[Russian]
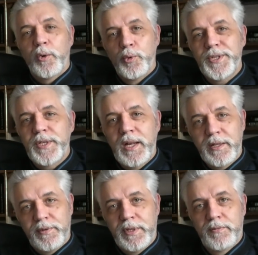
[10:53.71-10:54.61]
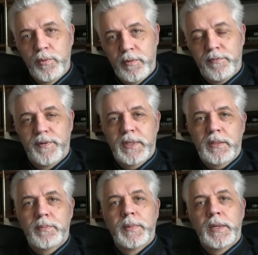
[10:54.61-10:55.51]
усилить его в
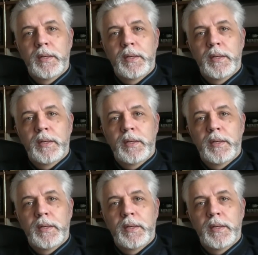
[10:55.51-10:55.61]
этом,